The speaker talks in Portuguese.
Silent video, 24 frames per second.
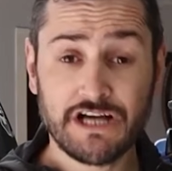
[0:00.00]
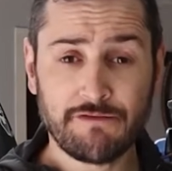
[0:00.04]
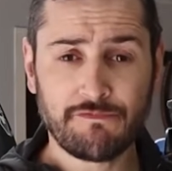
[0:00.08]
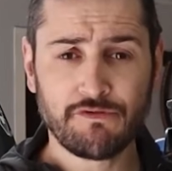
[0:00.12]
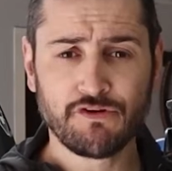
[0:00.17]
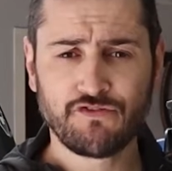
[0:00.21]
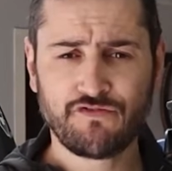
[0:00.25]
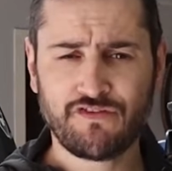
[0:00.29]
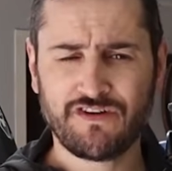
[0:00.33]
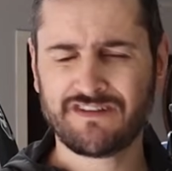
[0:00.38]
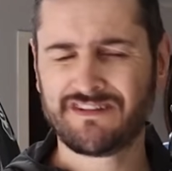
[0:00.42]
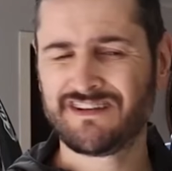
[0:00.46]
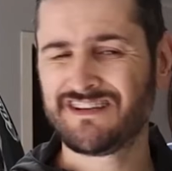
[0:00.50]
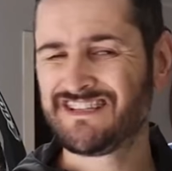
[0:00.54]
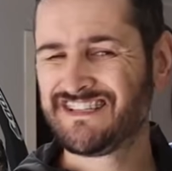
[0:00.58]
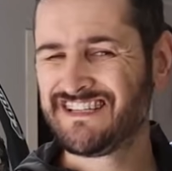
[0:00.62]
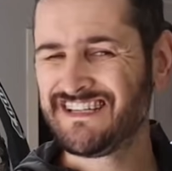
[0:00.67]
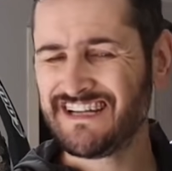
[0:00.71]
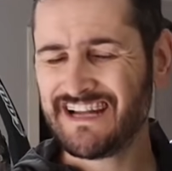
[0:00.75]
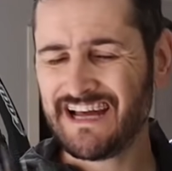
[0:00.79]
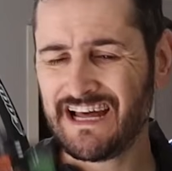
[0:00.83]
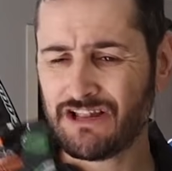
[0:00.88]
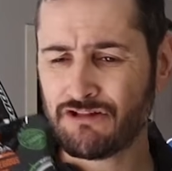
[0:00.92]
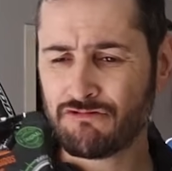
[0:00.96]
já vamos fazer
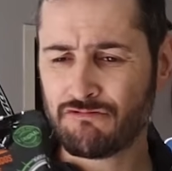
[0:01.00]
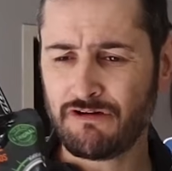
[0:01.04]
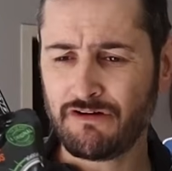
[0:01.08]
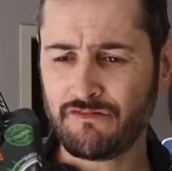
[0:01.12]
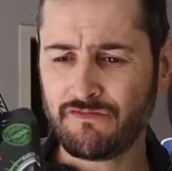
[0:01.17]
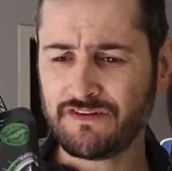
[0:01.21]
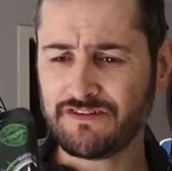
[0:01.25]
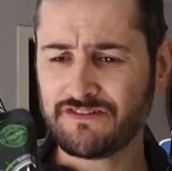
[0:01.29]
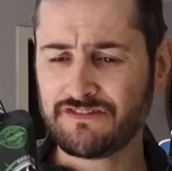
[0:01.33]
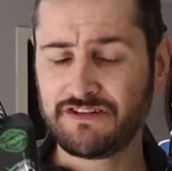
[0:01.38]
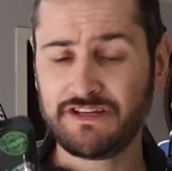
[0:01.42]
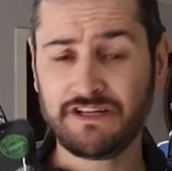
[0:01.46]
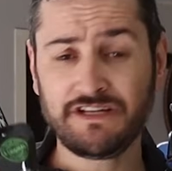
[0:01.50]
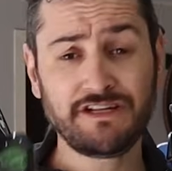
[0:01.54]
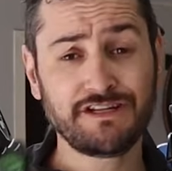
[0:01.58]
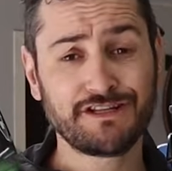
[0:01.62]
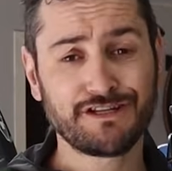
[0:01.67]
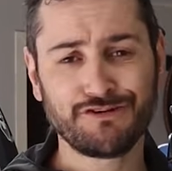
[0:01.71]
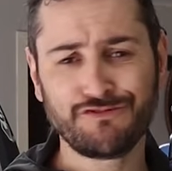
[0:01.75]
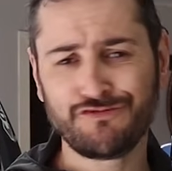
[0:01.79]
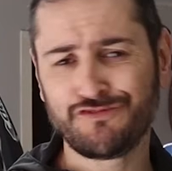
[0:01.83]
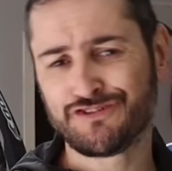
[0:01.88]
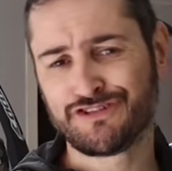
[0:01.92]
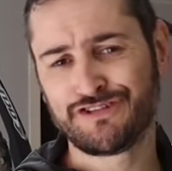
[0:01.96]
direto com a vacina,
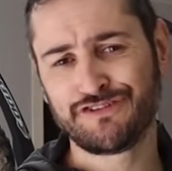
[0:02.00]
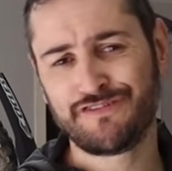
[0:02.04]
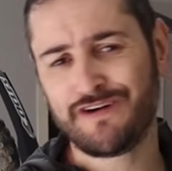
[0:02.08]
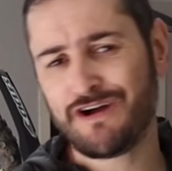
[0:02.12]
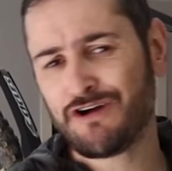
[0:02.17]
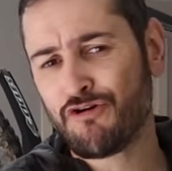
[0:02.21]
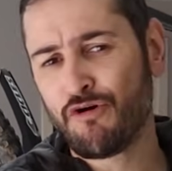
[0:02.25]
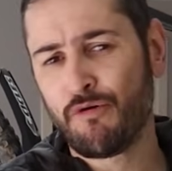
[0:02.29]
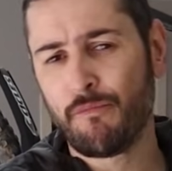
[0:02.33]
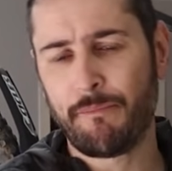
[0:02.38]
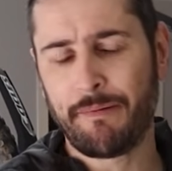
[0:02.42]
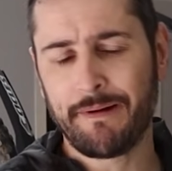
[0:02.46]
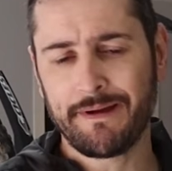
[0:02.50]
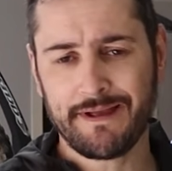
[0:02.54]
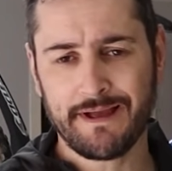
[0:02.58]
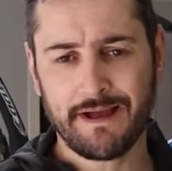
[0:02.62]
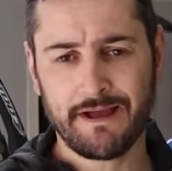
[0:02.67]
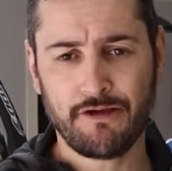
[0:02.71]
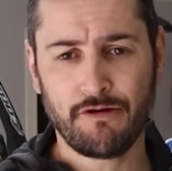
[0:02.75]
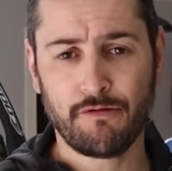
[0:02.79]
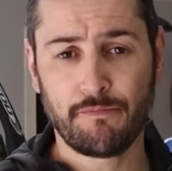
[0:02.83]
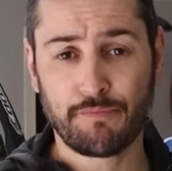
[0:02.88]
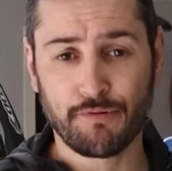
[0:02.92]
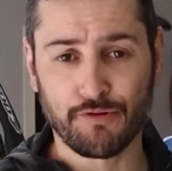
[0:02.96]
então você vai acompanhar
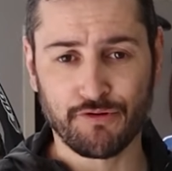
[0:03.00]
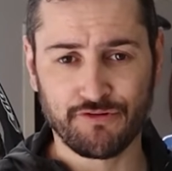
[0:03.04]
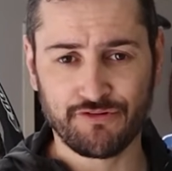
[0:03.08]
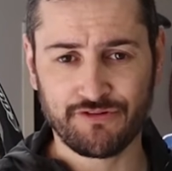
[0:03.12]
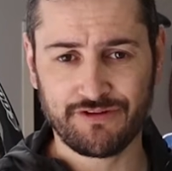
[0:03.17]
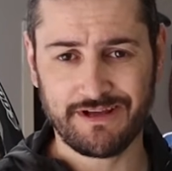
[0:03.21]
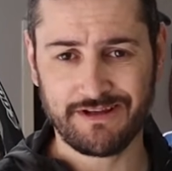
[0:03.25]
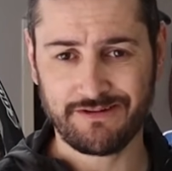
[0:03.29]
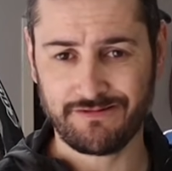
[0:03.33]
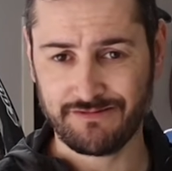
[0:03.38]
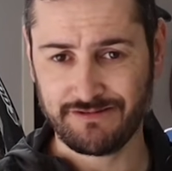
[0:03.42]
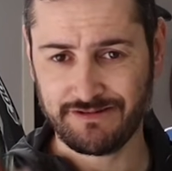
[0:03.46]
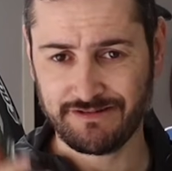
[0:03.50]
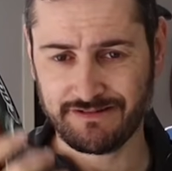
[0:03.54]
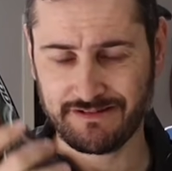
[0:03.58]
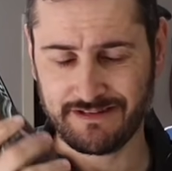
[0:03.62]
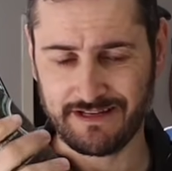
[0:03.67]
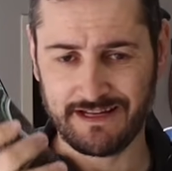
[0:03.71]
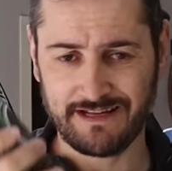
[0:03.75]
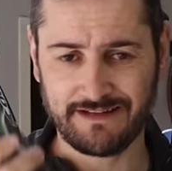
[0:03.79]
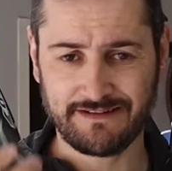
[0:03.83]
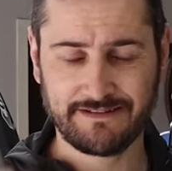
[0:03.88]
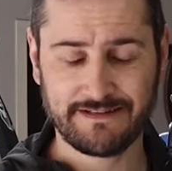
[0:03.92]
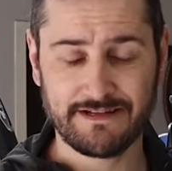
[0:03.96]
aí o processo de
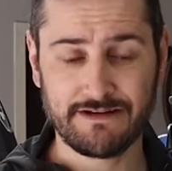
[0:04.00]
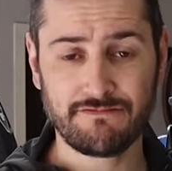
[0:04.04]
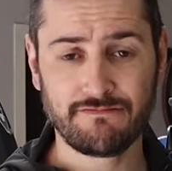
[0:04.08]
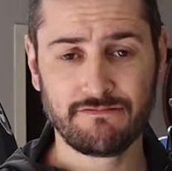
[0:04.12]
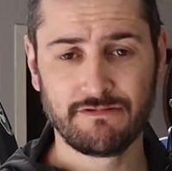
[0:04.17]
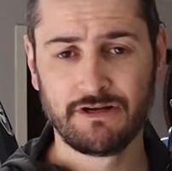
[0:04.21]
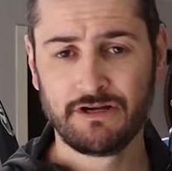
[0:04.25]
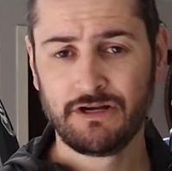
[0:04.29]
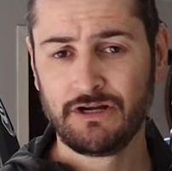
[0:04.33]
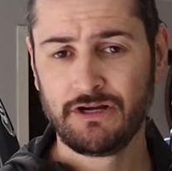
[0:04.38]
instalação,